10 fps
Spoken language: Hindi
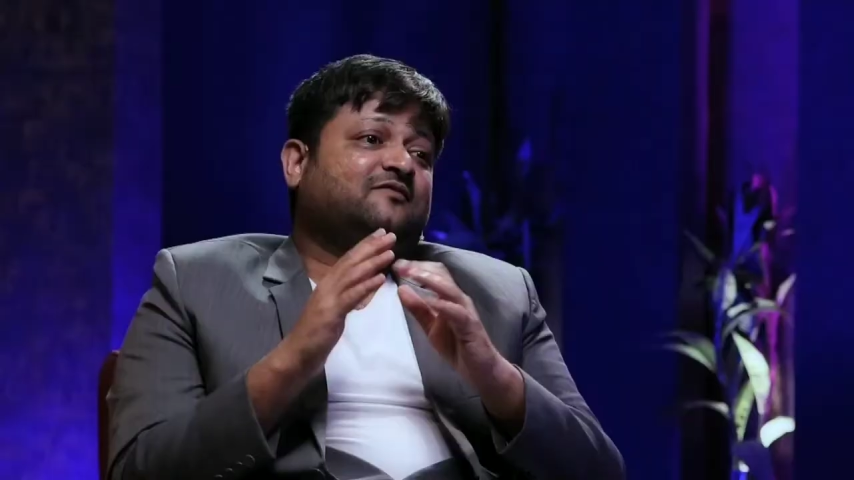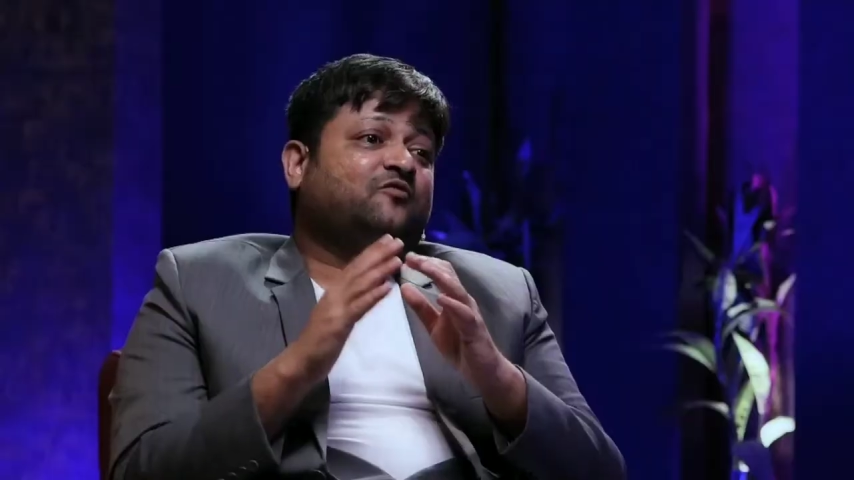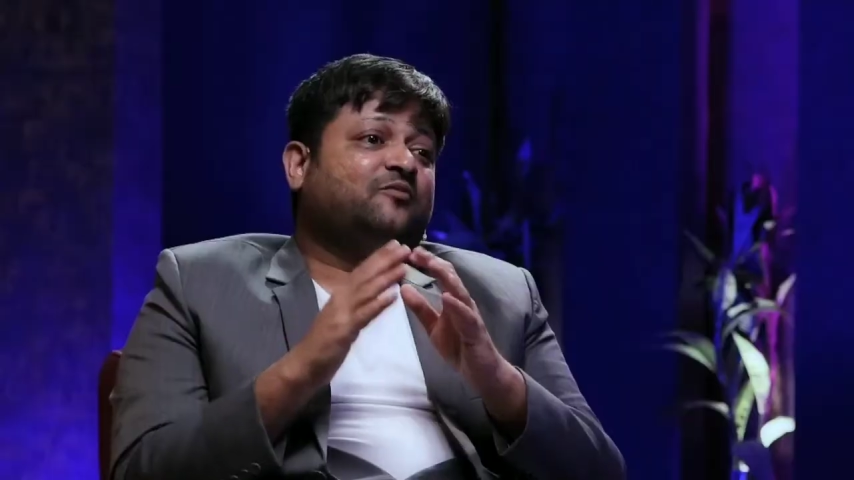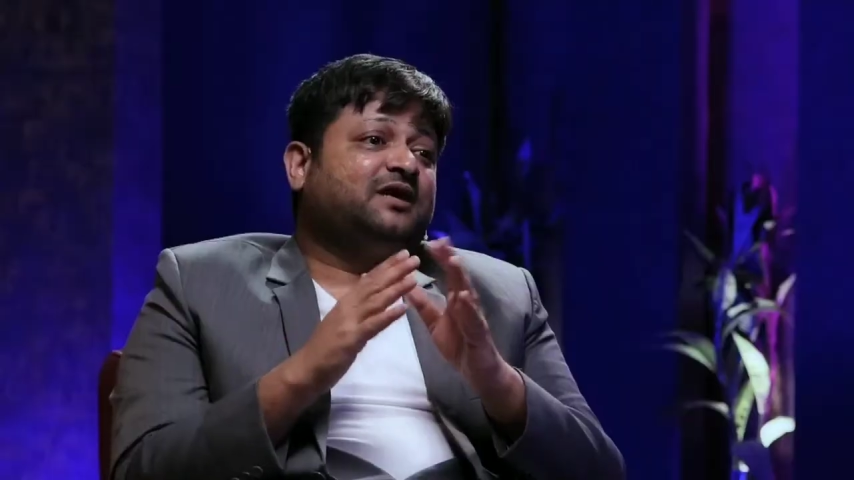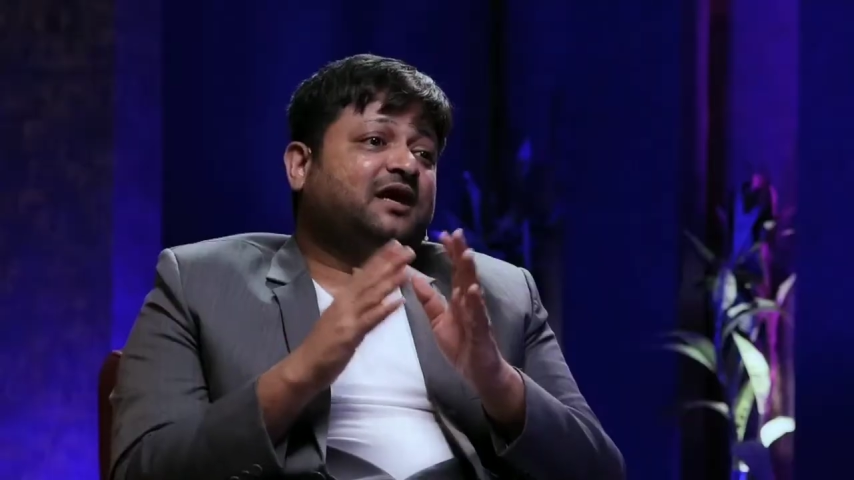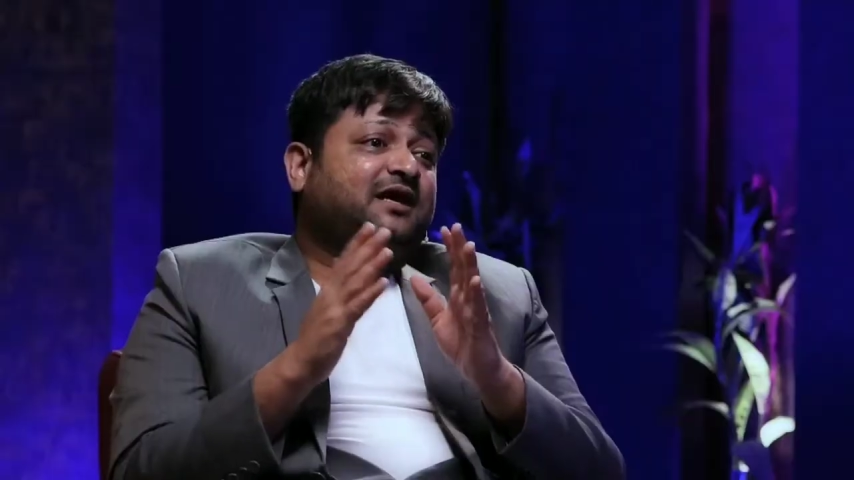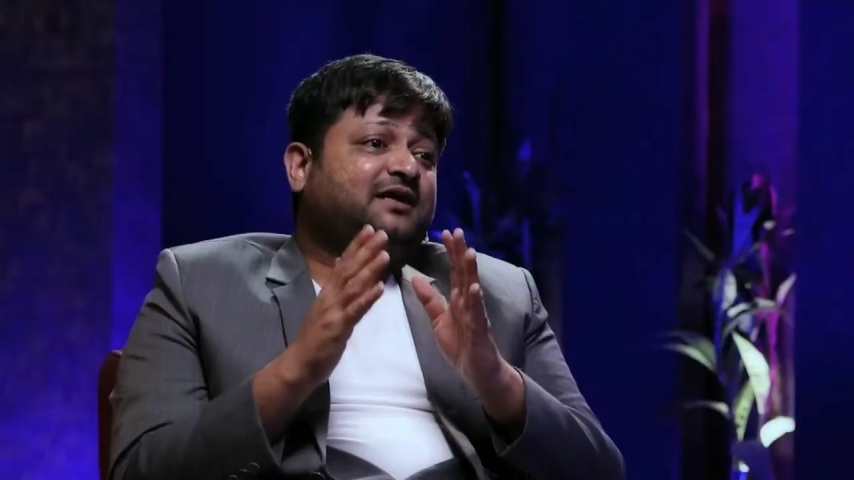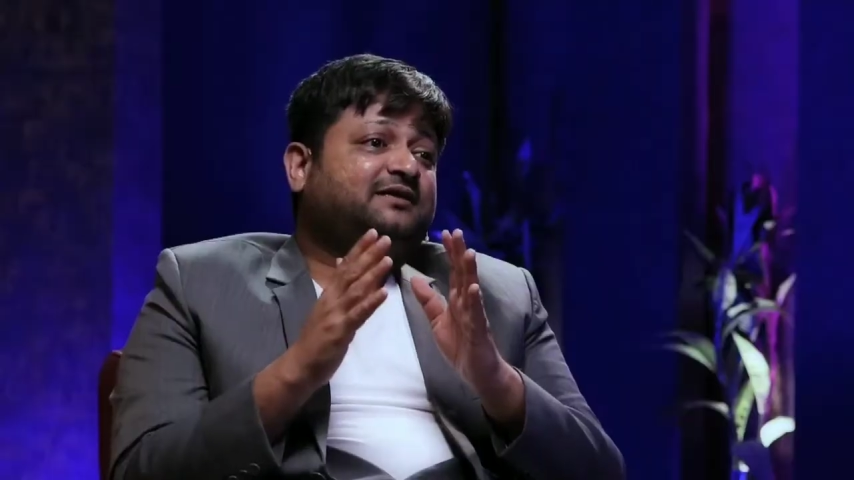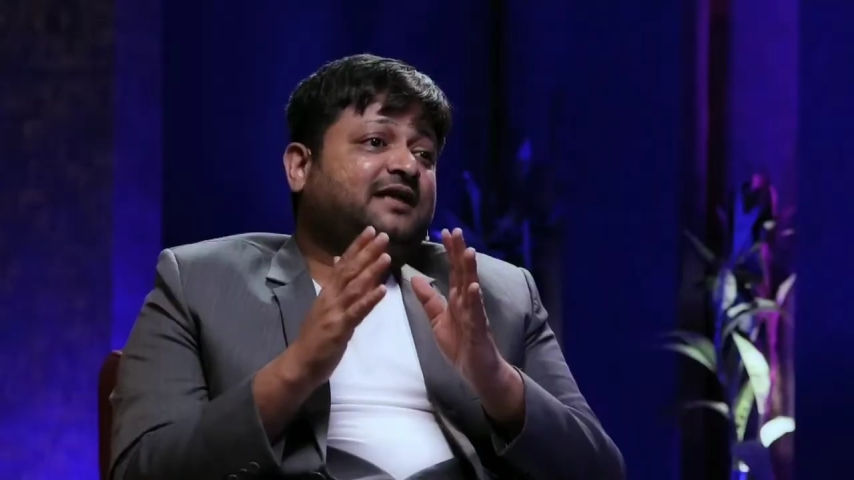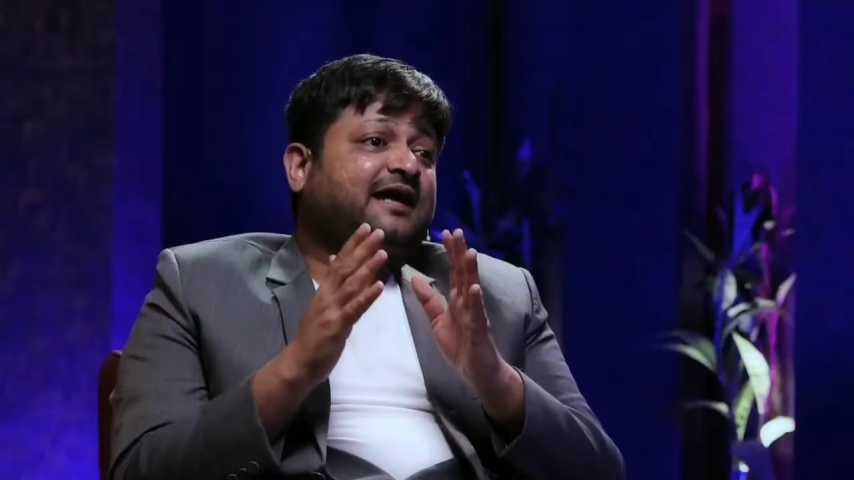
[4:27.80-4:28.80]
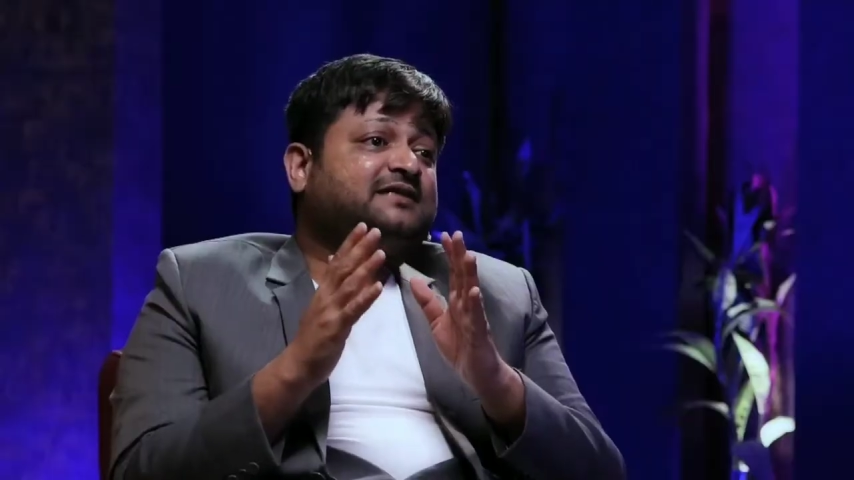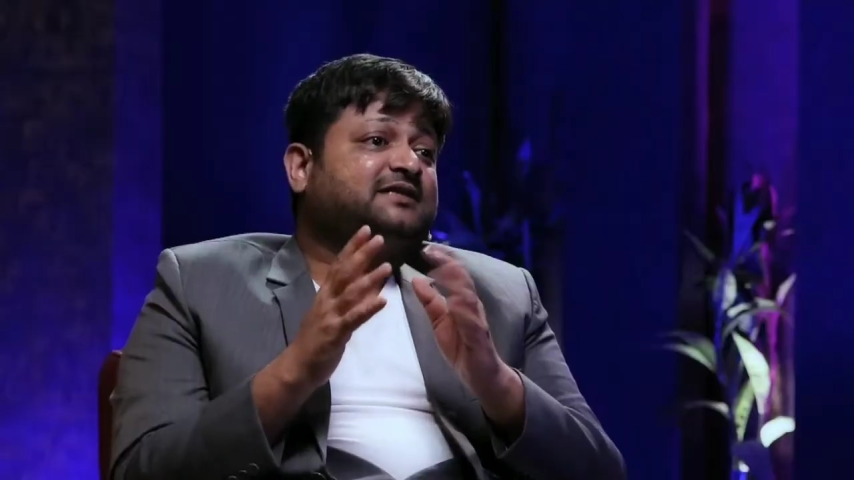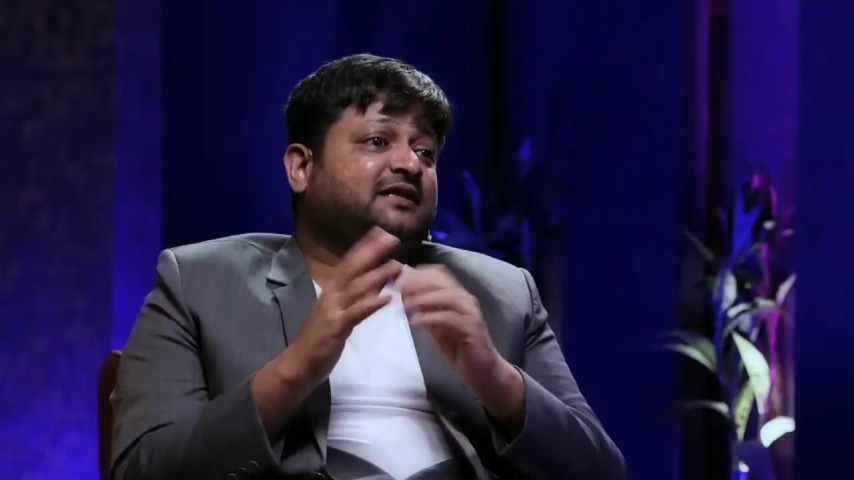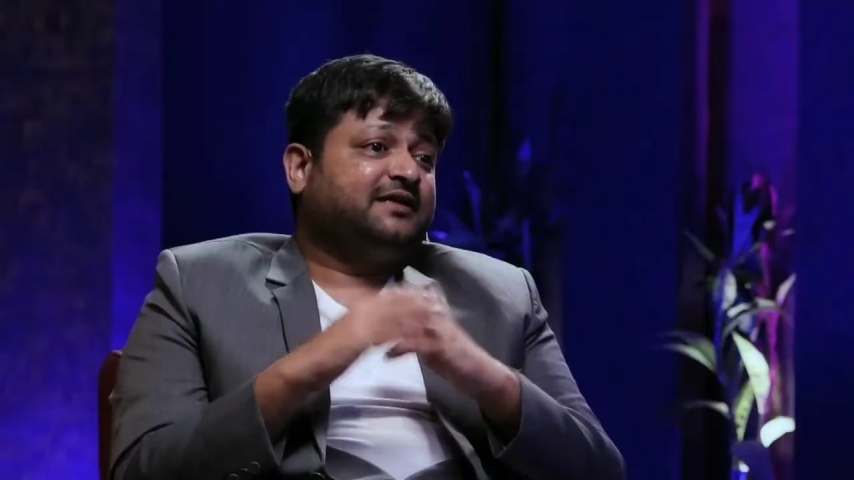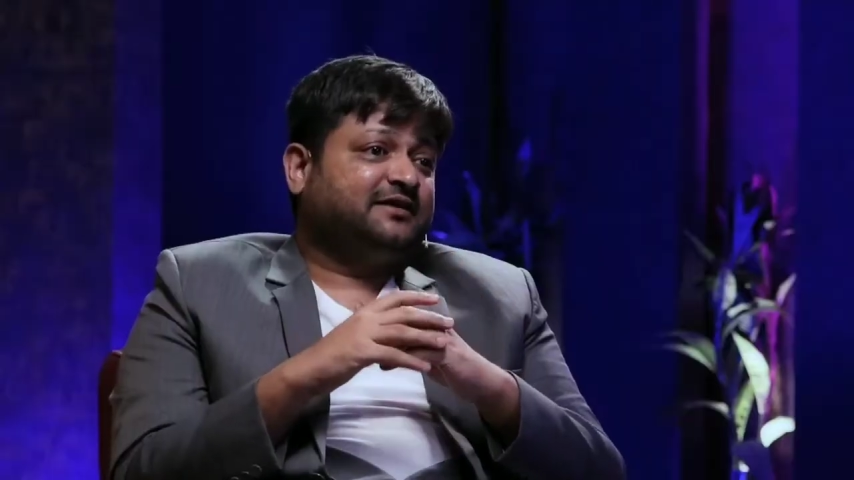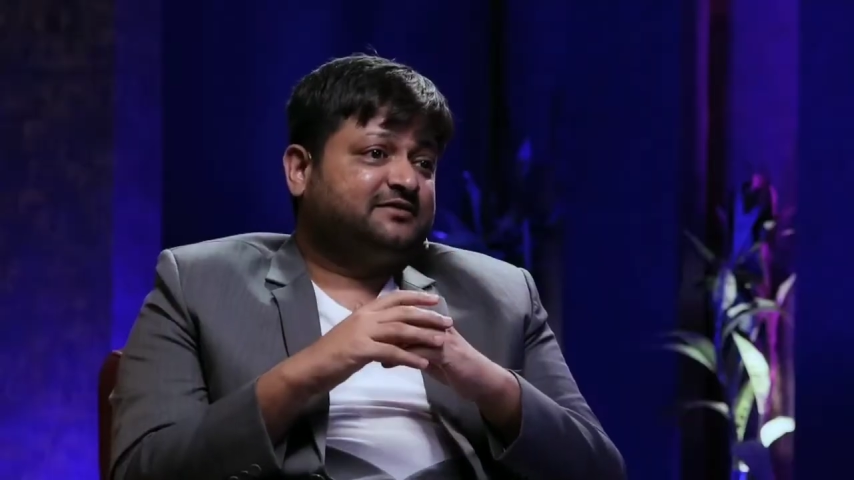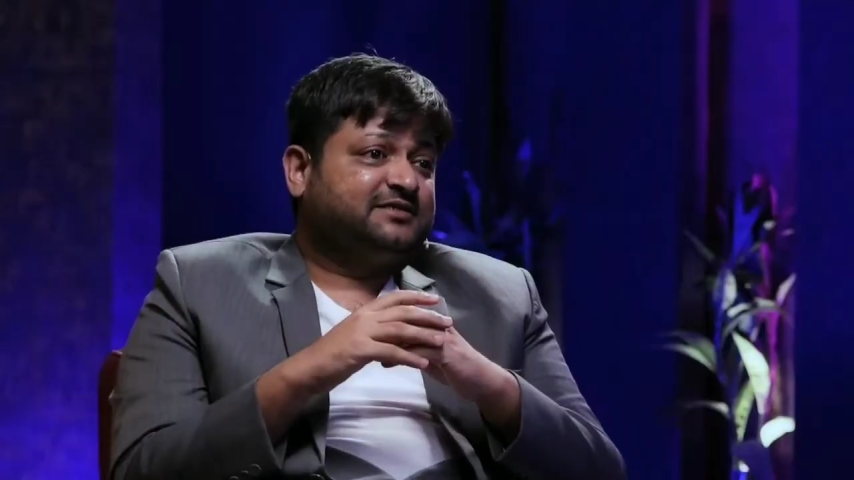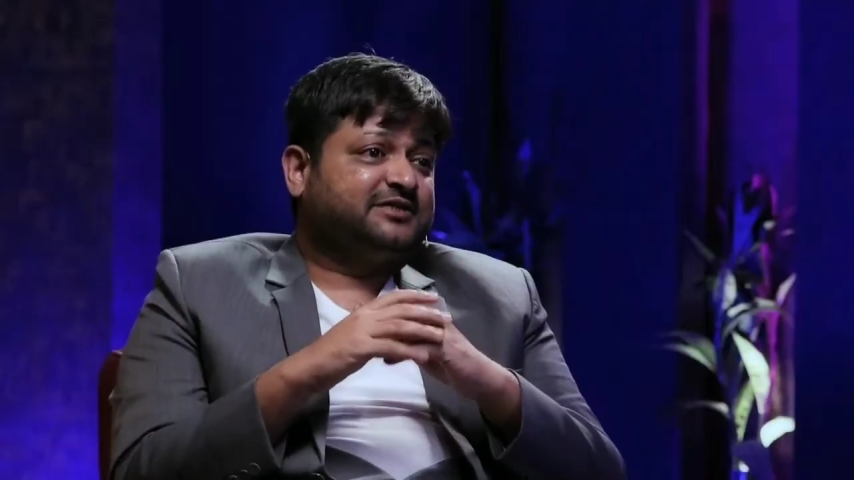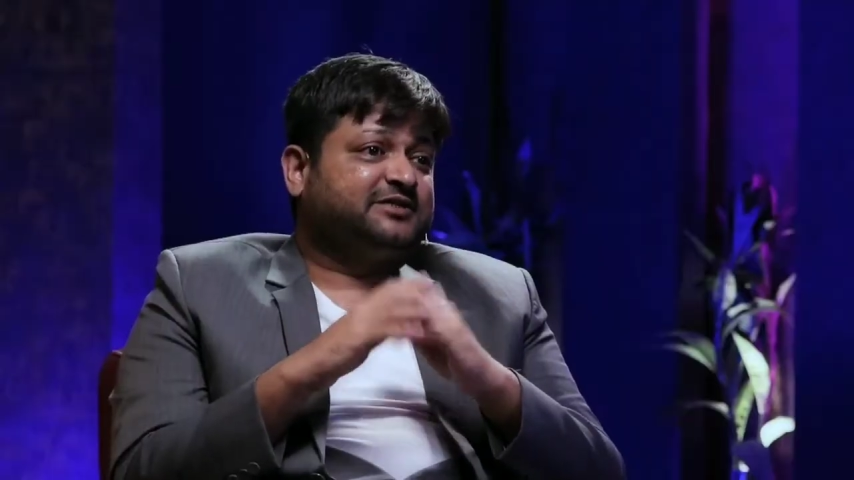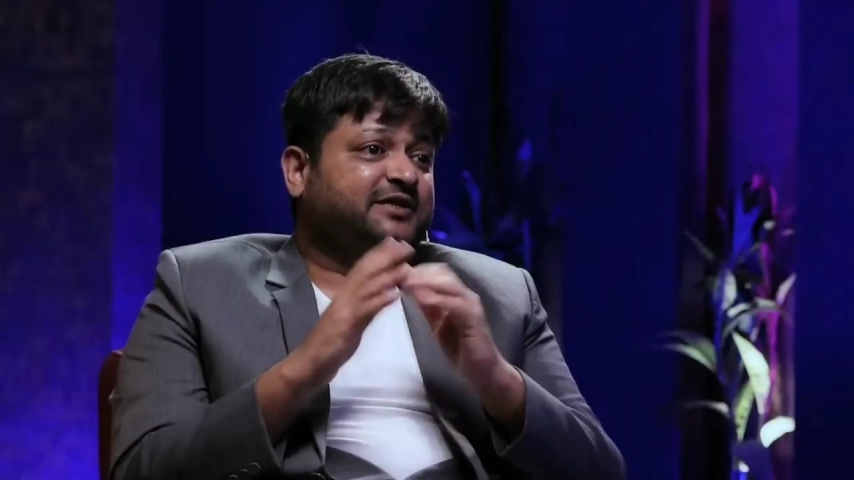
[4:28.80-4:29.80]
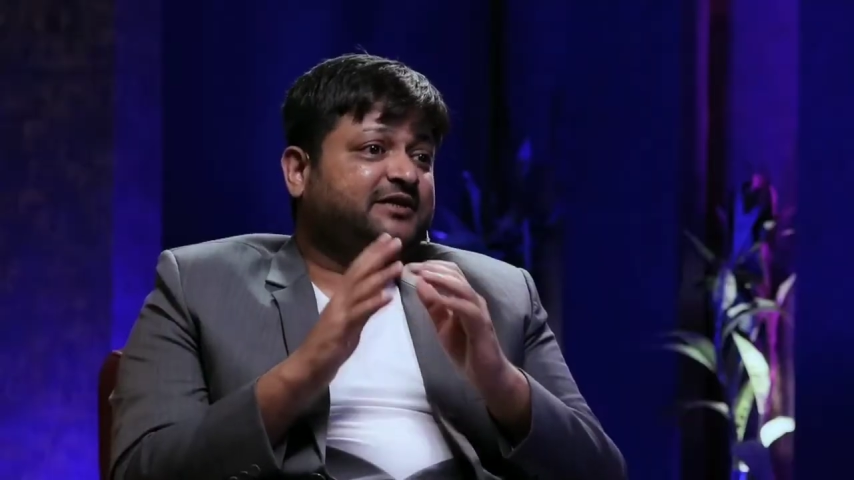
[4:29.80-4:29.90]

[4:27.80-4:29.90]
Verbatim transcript: वो भी आया टैक्स के लिए सेक्शन